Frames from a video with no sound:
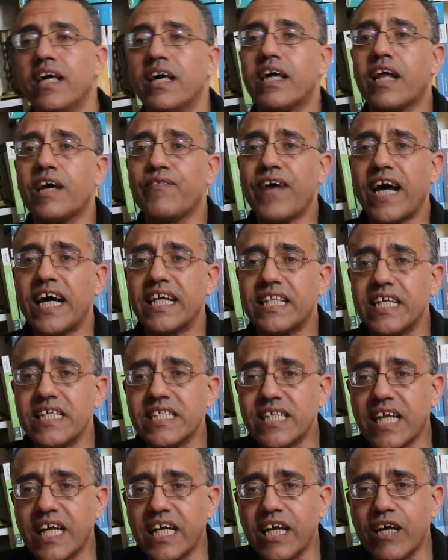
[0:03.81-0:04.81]
رفعت
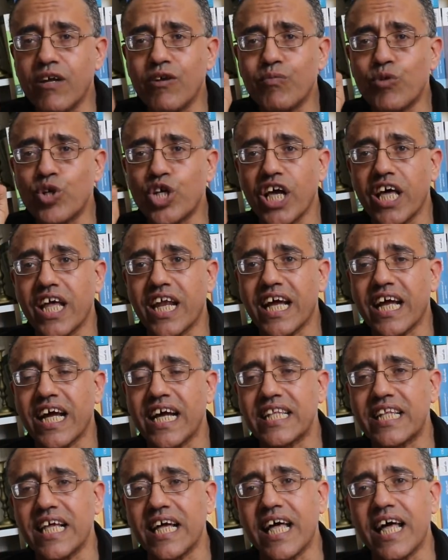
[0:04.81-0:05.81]
اسرائيل
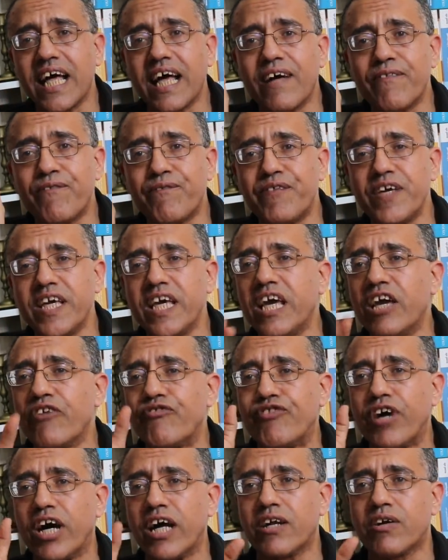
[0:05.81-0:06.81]
مشاركتها في
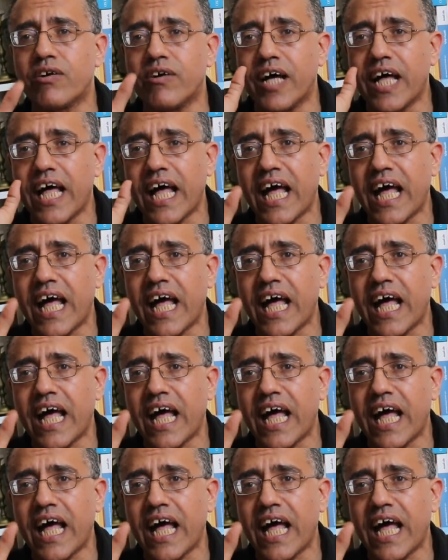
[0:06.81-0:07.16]
فالكون